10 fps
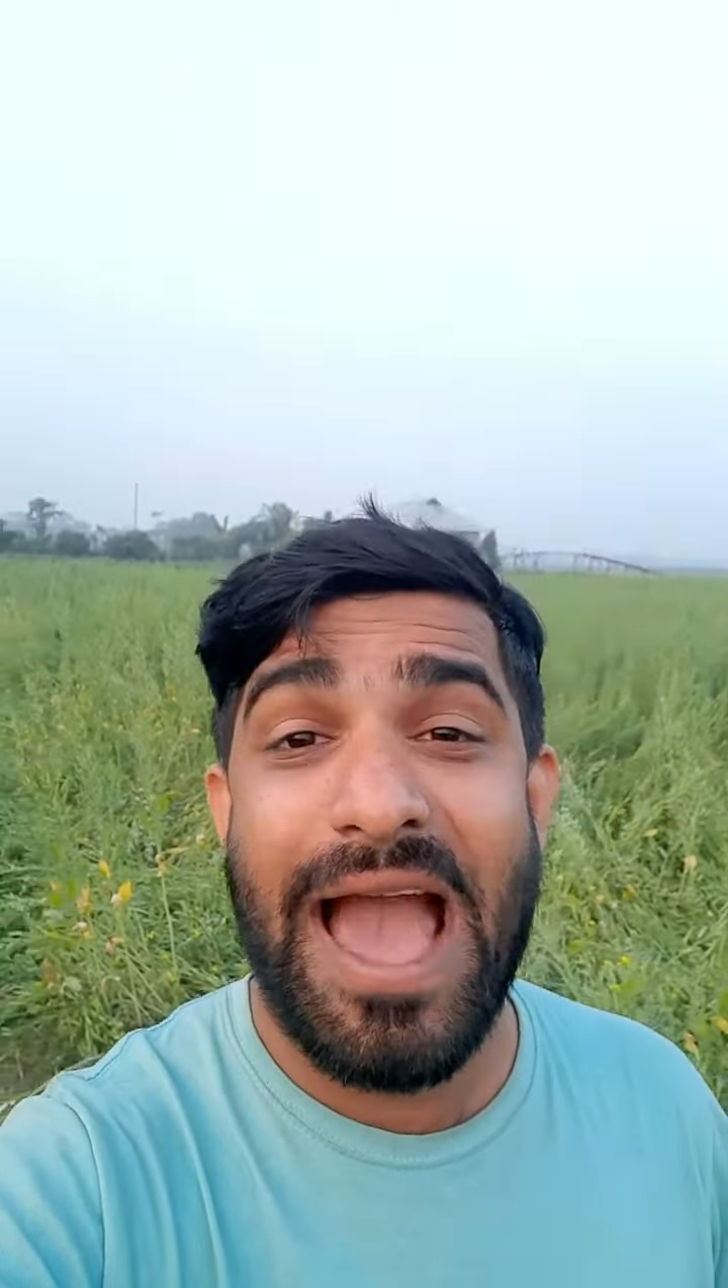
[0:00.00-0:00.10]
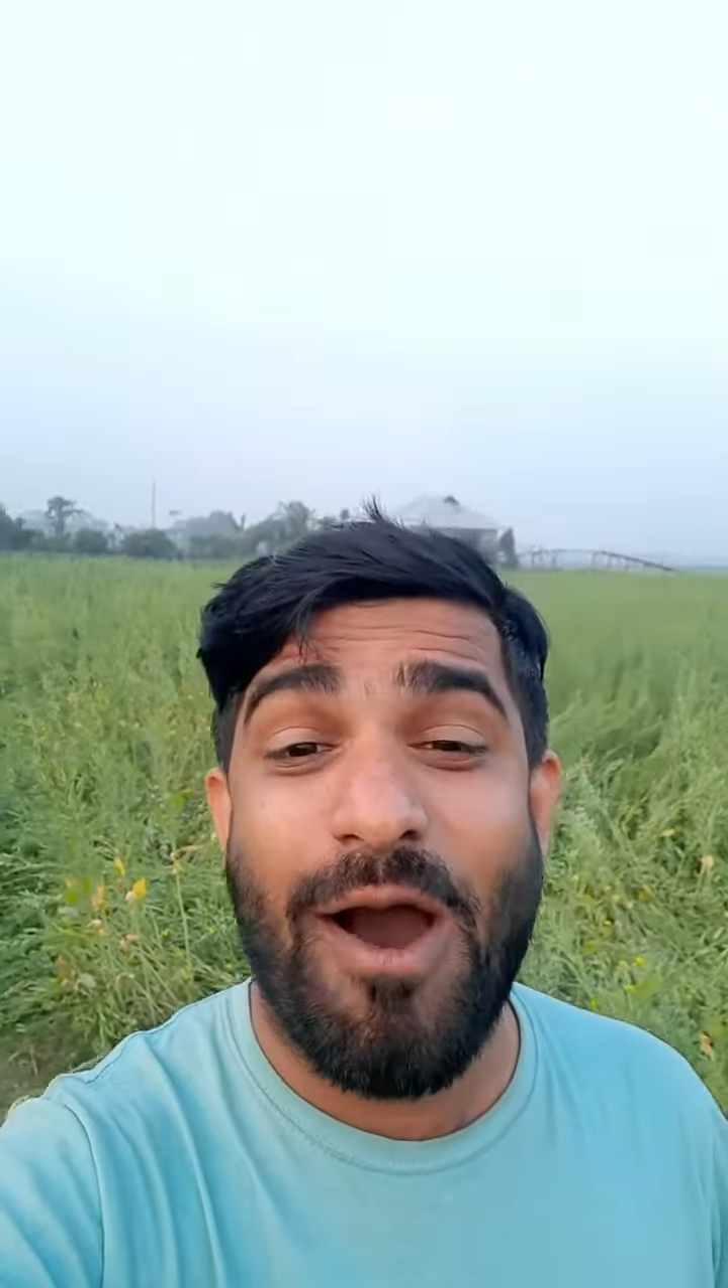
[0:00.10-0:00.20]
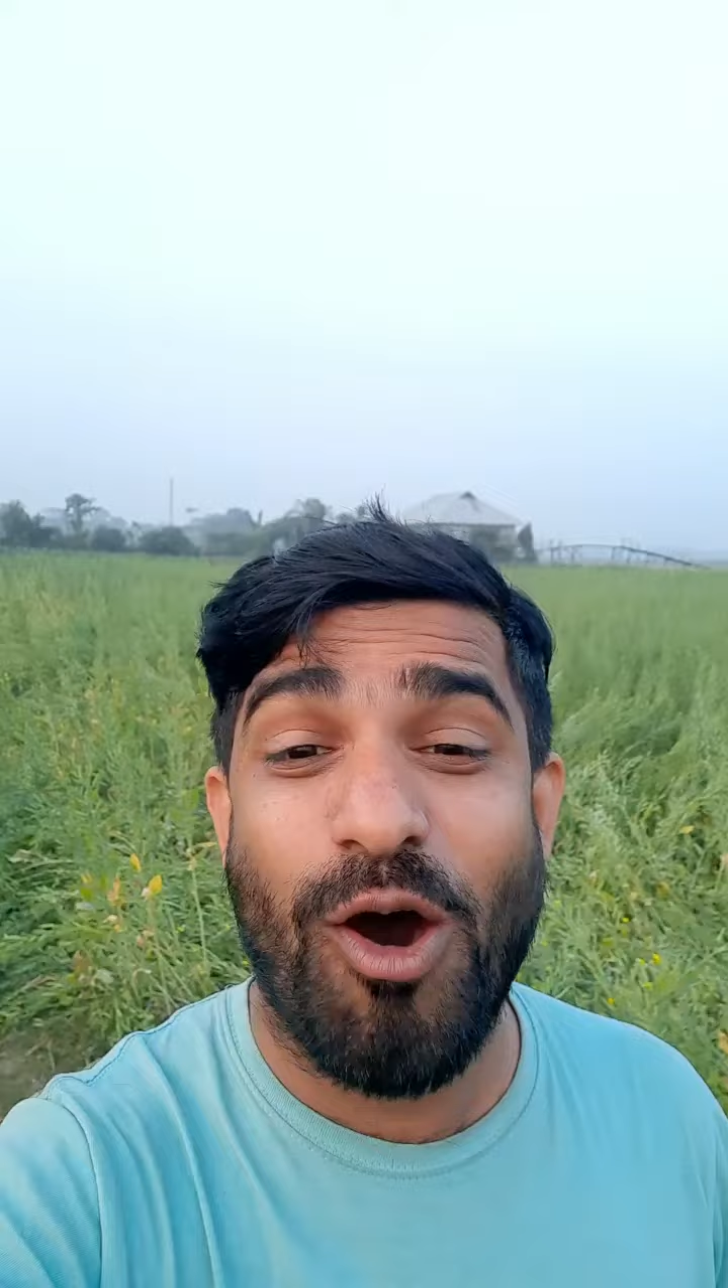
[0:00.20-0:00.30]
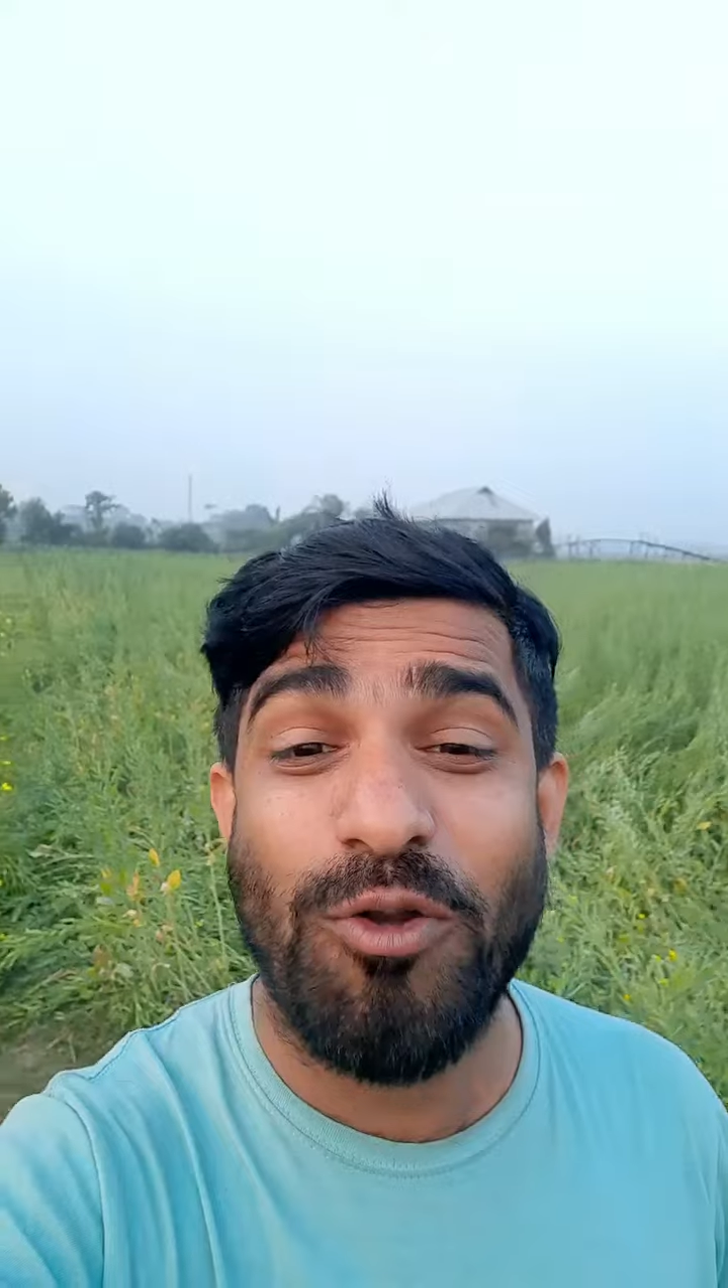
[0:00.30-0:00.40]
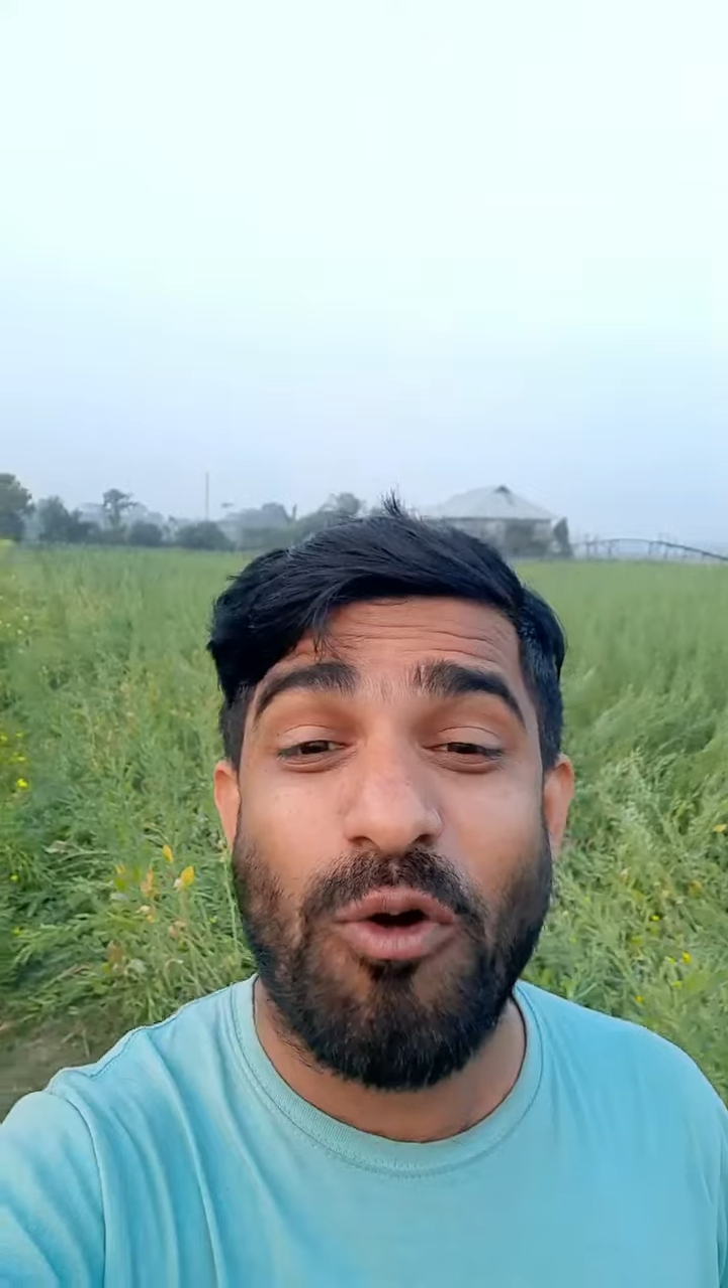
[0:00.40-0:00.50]

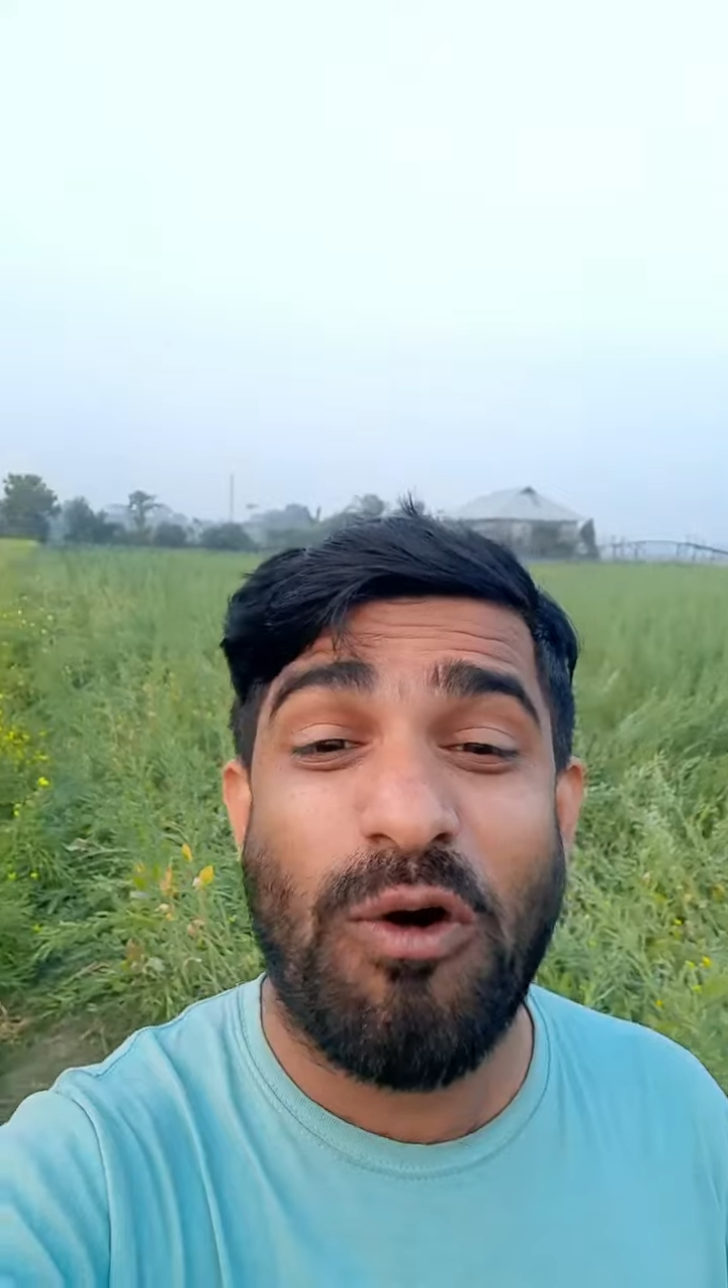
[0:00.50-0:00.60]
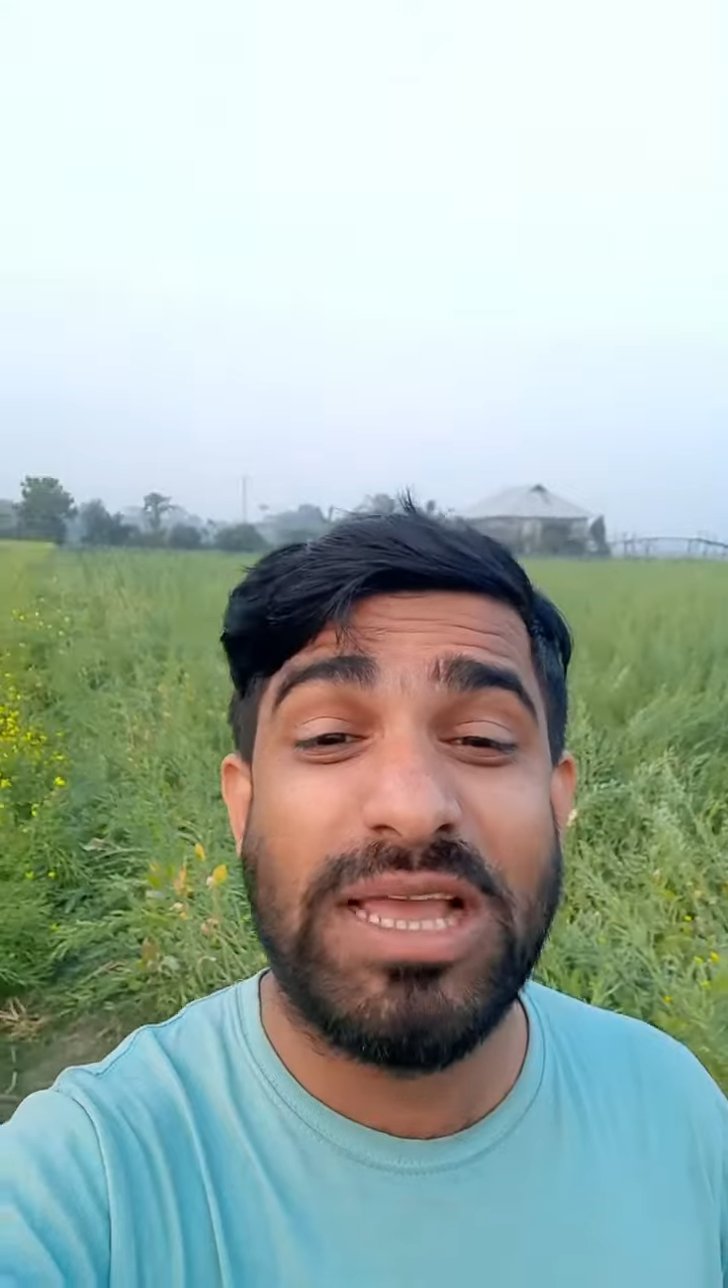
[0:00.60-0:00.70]
এখন